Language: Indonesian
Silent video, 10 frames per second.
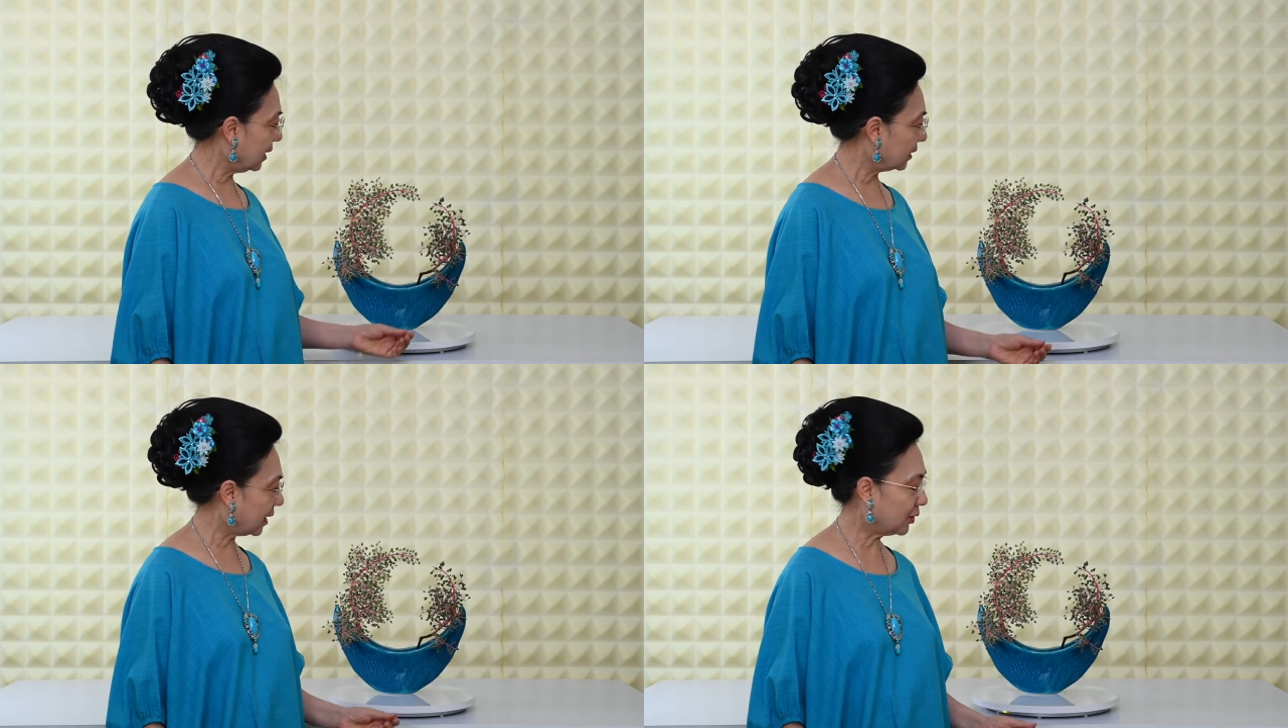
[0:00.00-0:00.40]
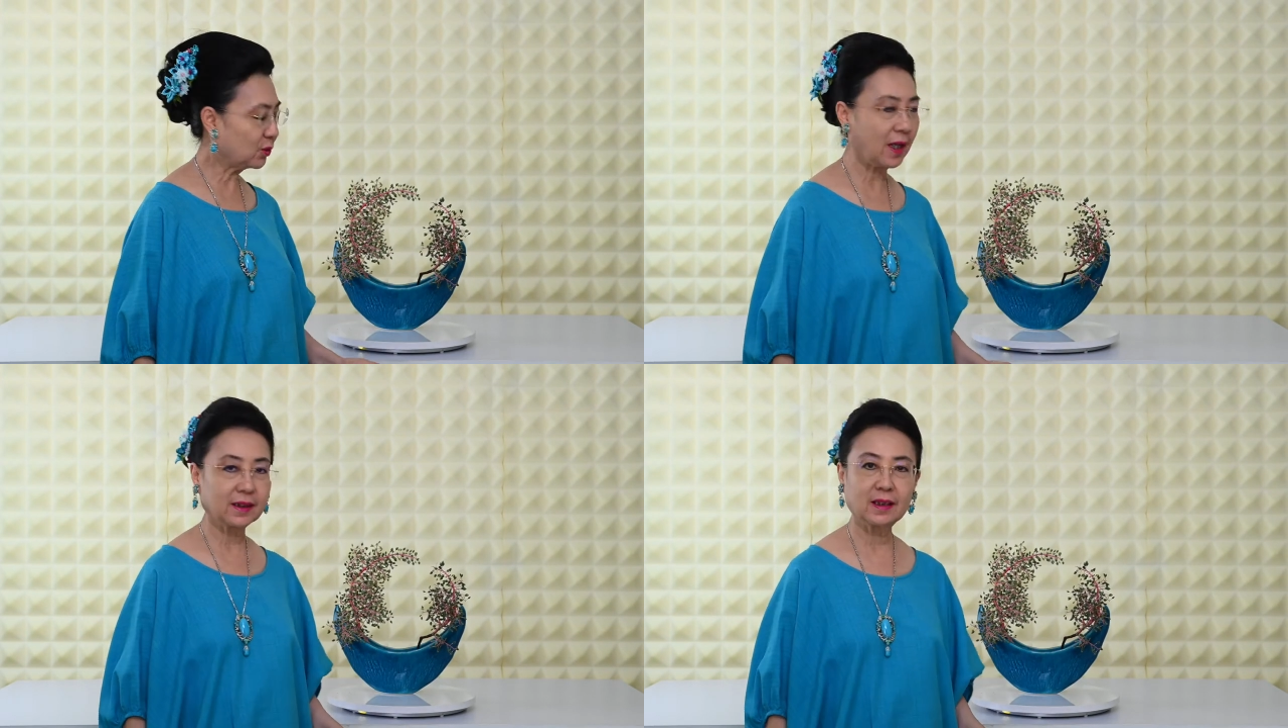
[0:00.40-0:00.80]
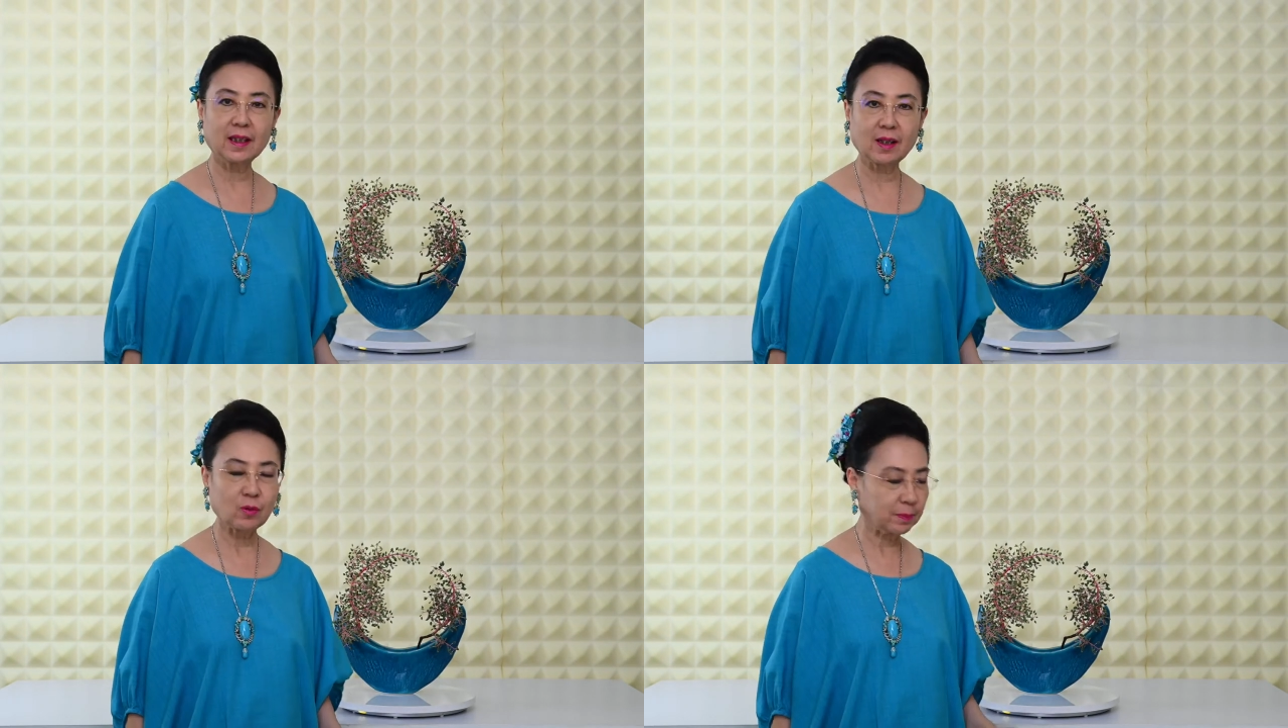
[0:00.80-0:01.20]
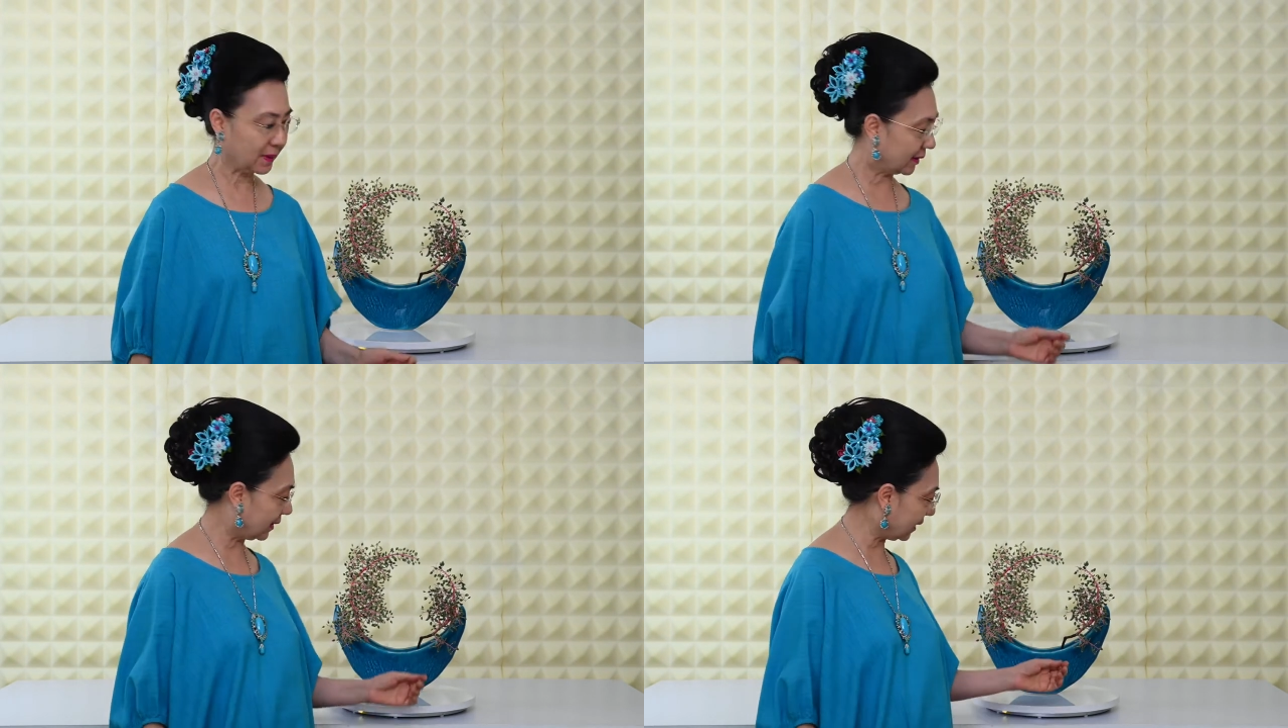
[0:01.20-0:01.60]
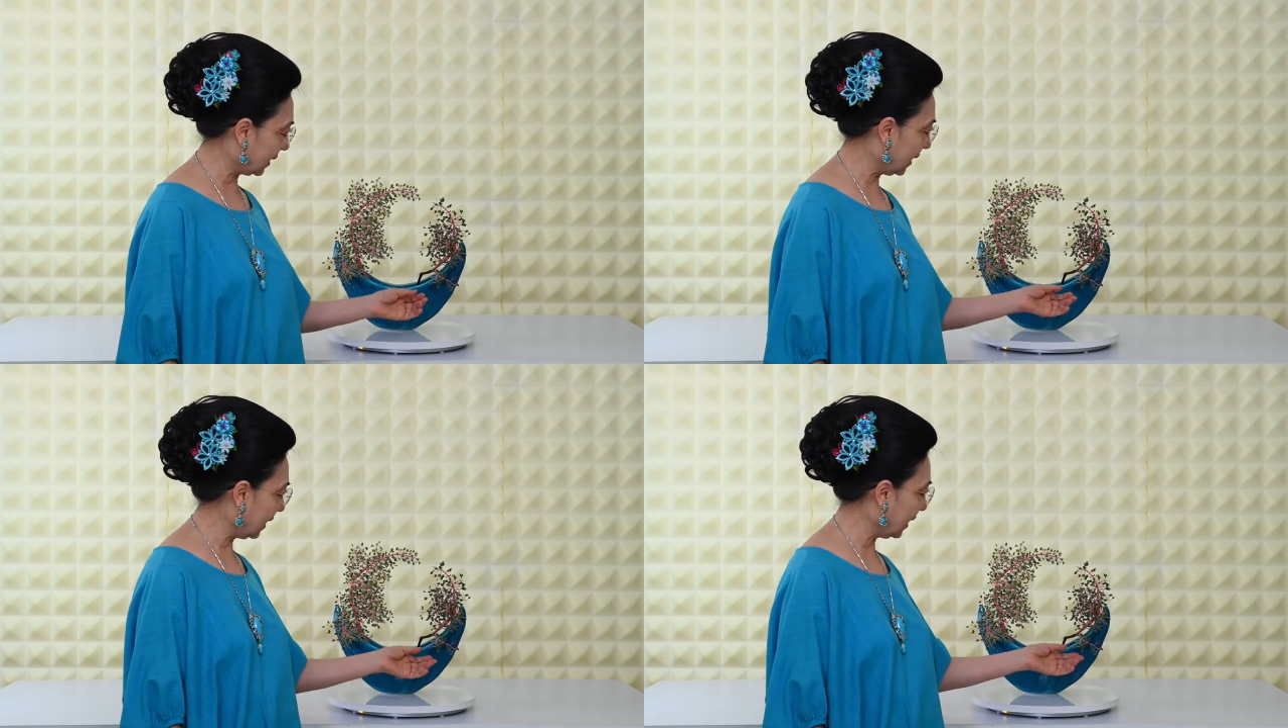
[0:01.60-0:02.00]
Saya juga tidak tahu
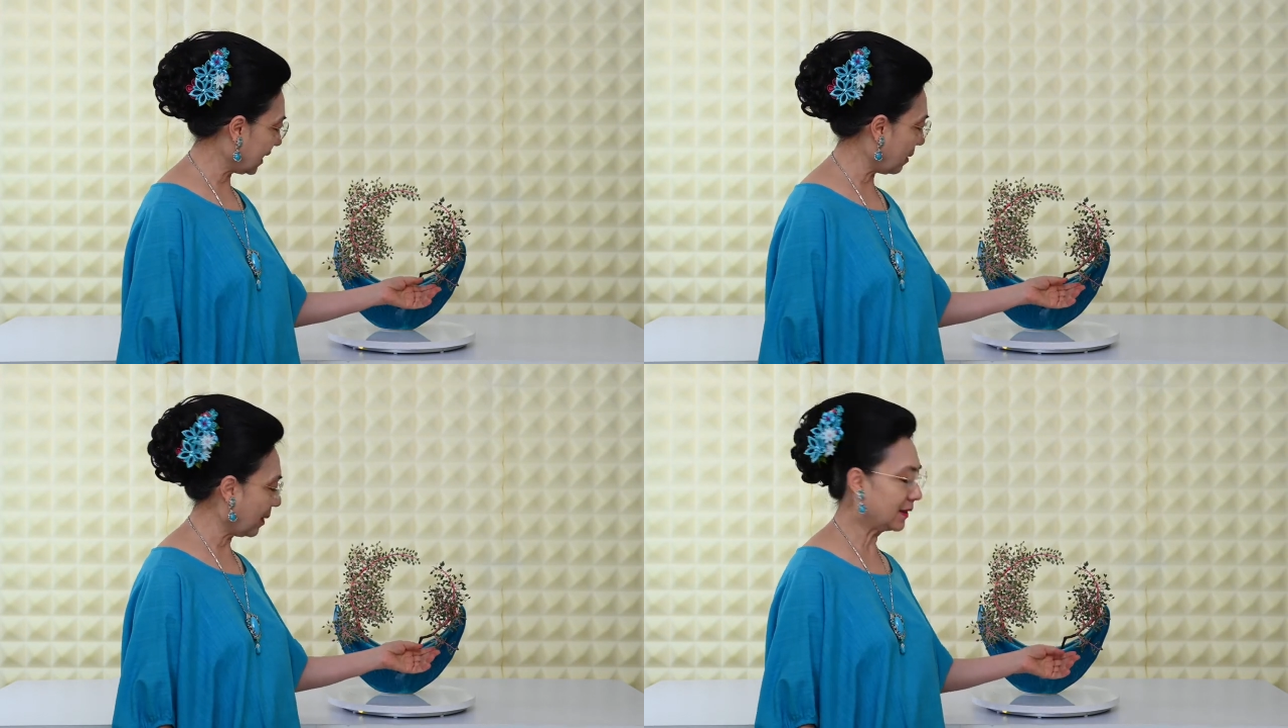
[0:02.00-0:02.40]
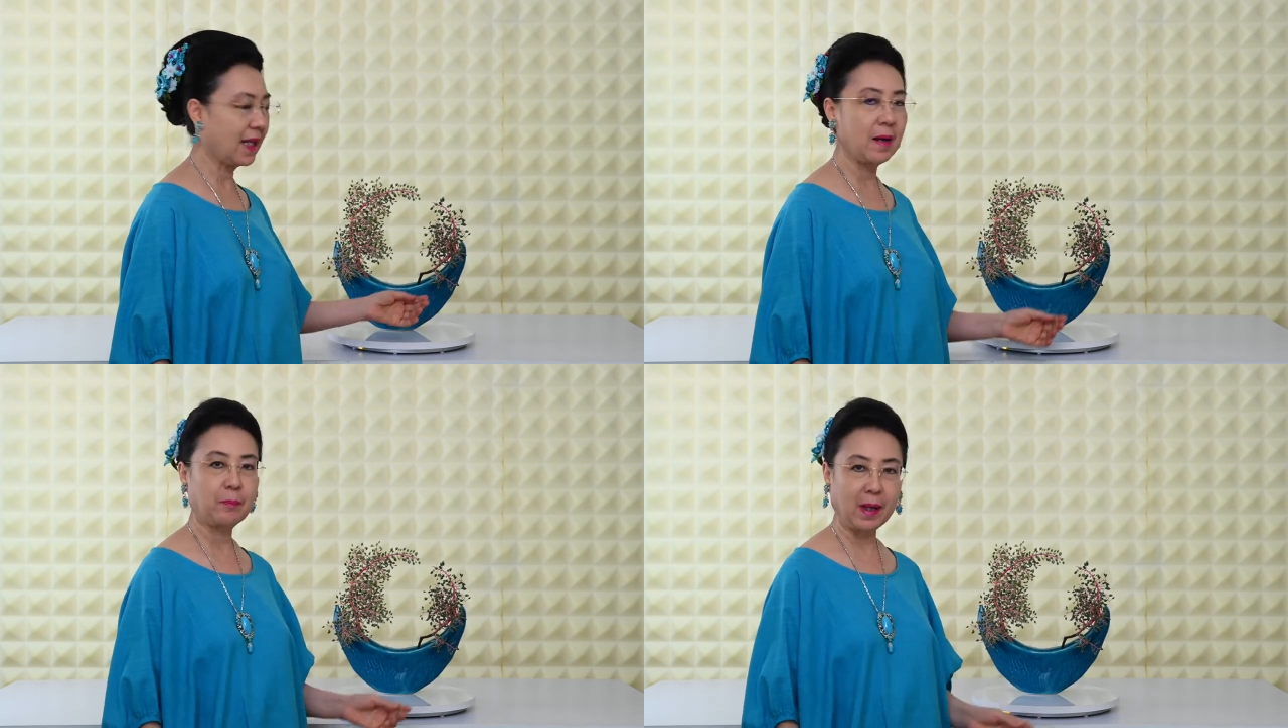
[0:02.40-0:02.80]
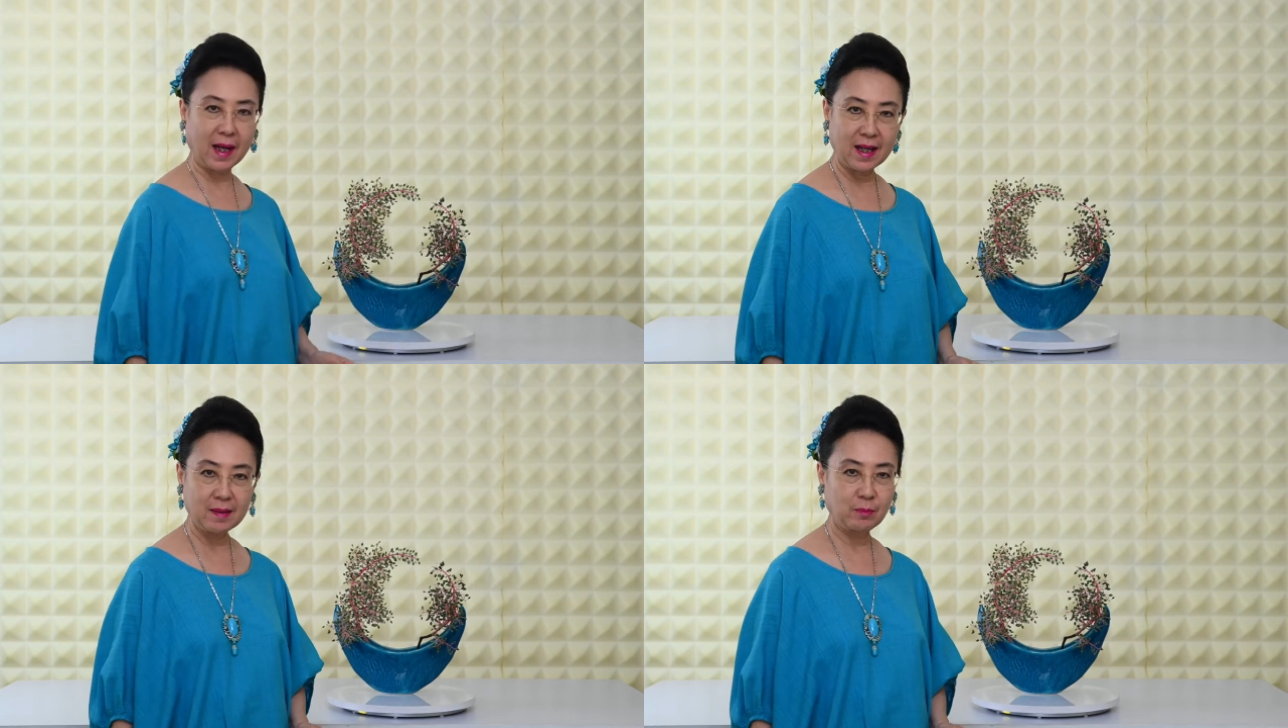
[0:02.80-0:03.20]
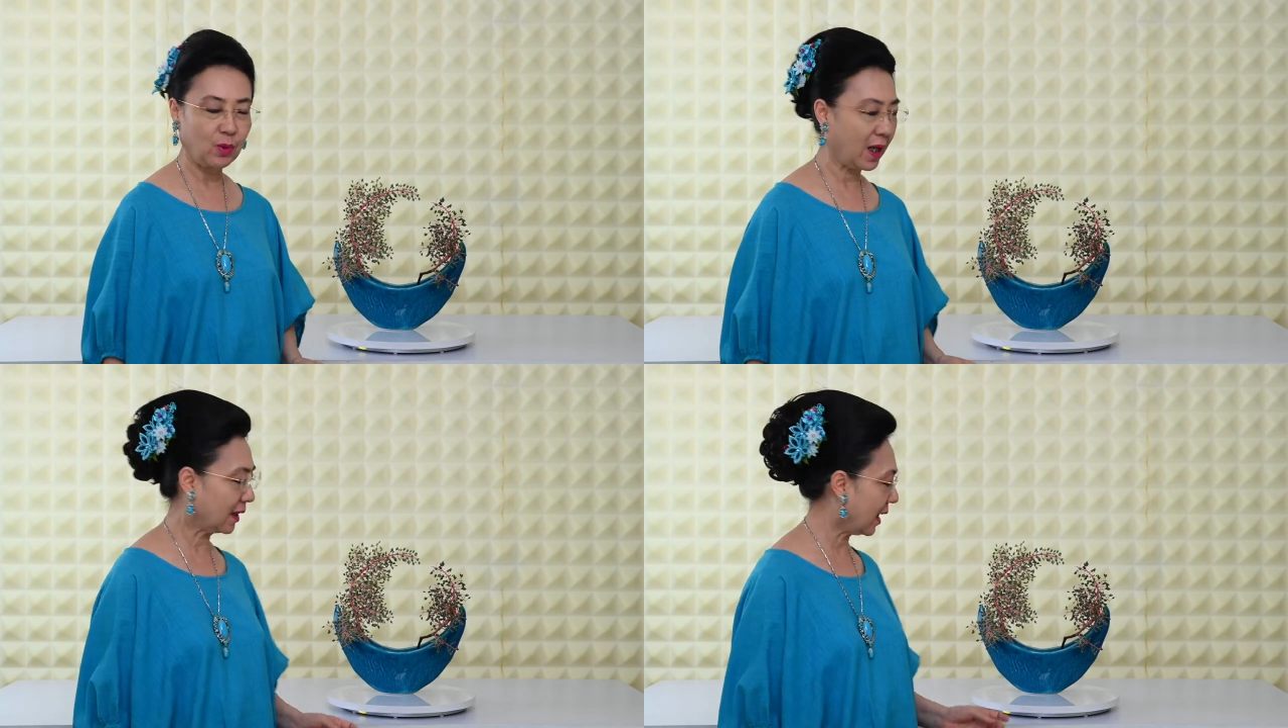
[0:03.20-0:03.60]
persis ini namanya apa, buah